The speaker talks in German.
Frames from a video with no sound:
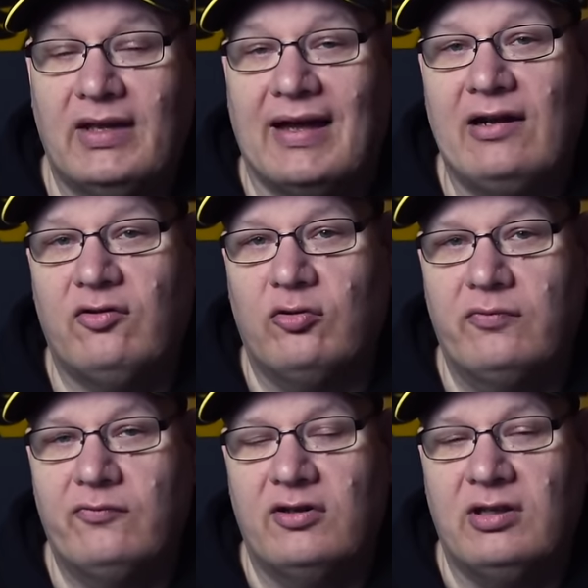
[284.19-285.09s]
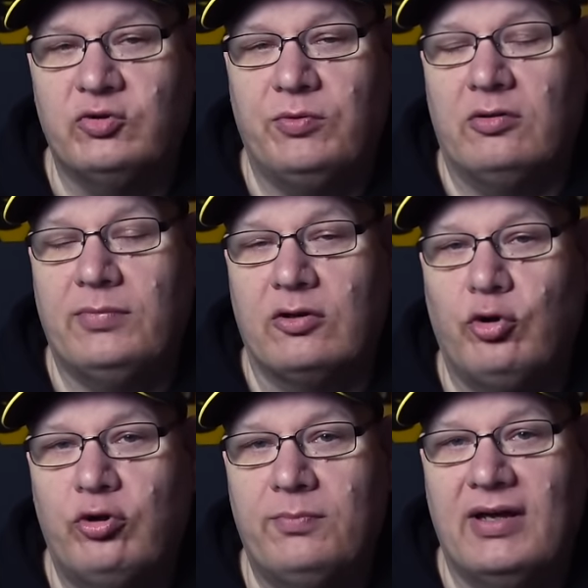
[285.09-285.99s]
Also wird es im Sportpark
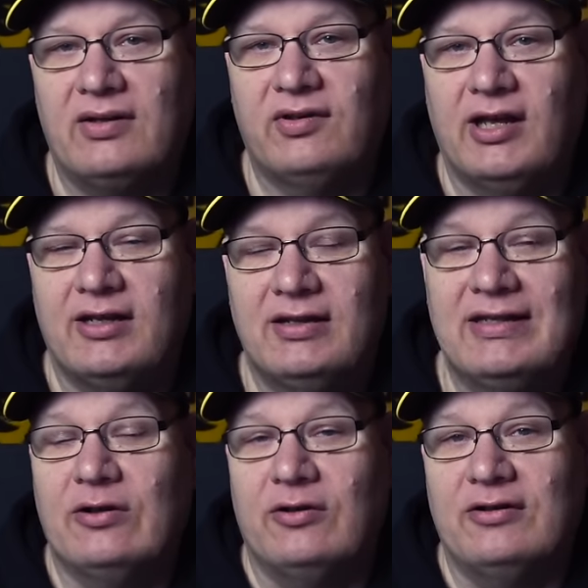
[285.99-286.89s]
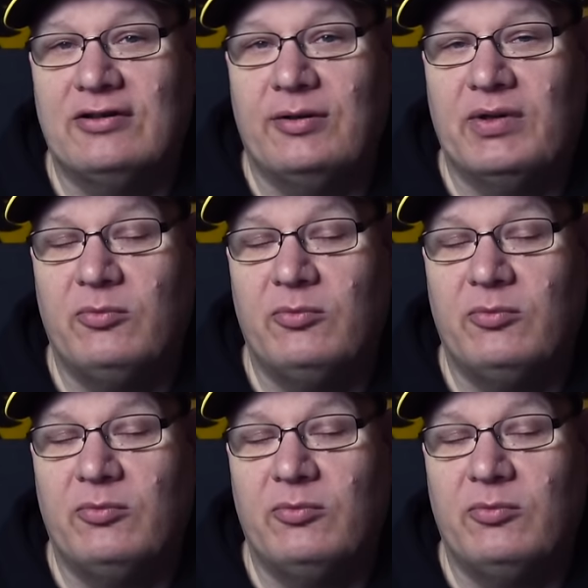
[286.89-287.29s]
Höhenberg sein und ähm,